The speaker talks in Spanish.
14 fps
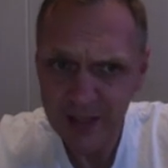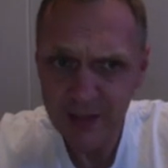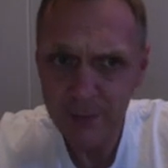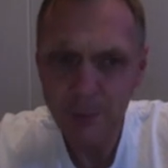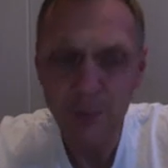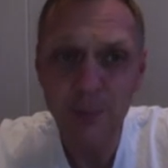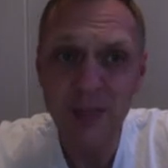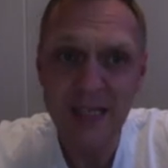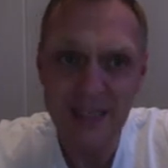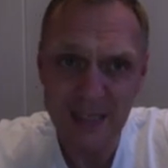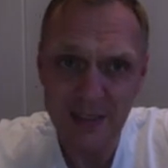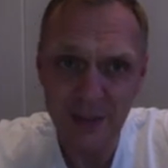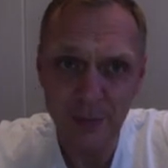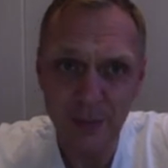
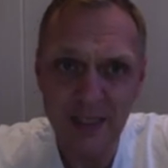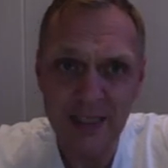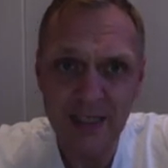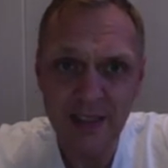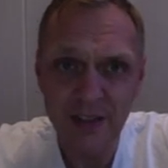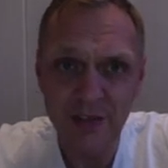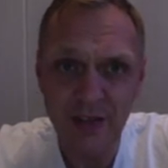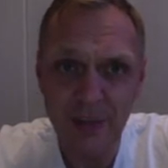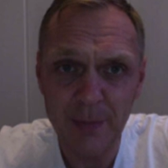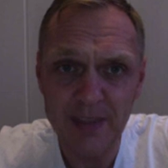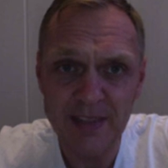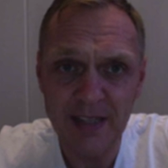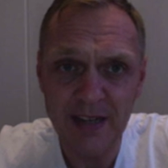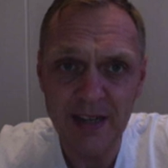Binance. Binance va a
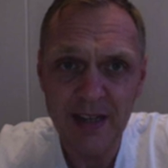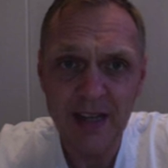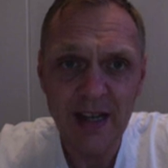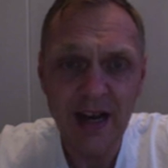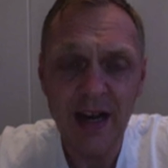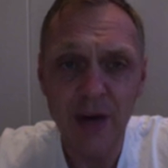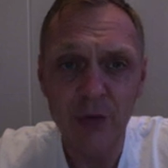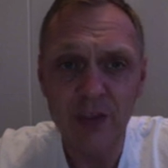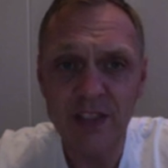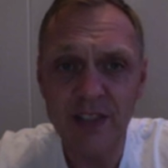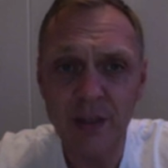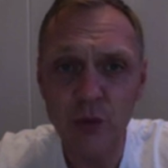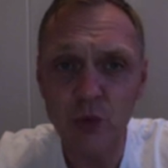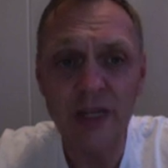empezar a
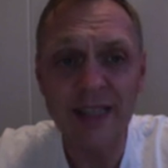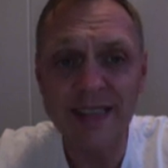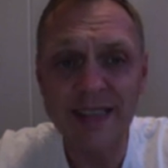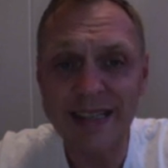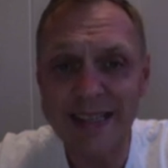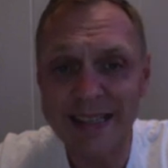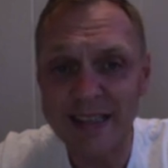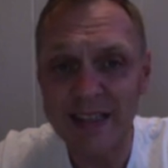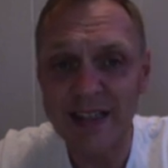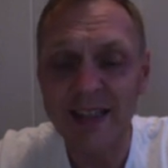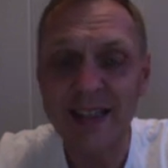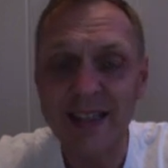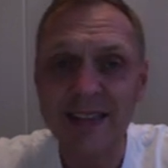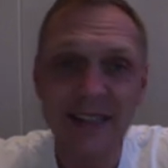ofrecer una tarjeta
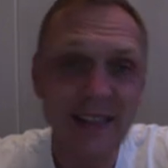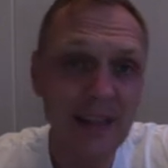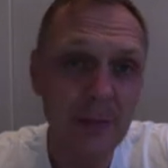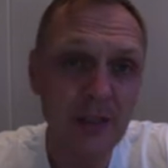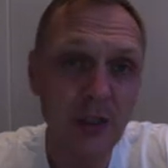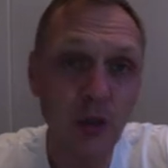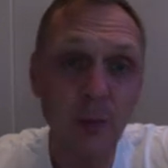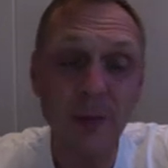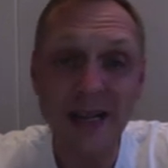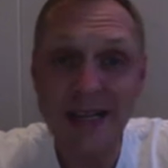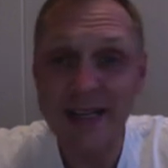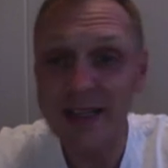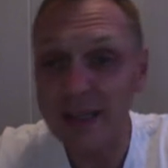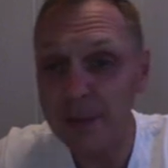de débito
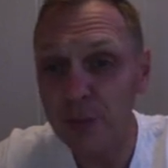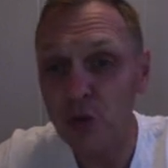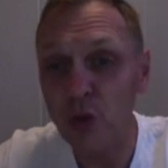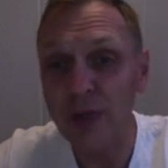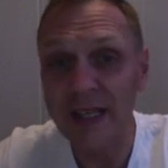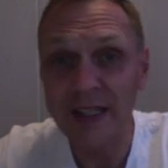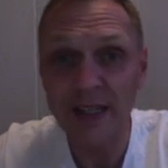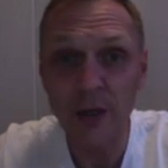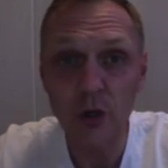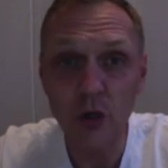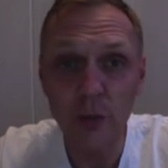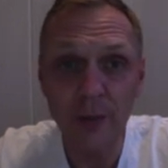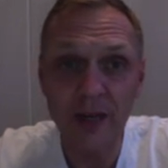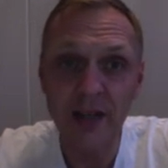para cripto en
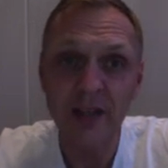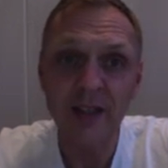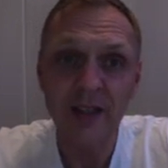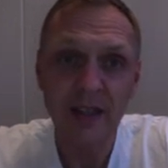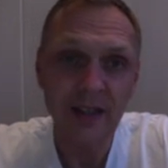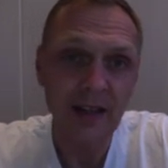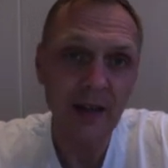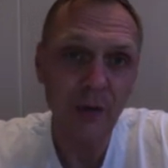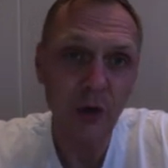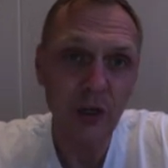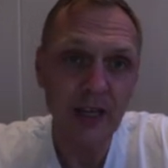Europa. La voy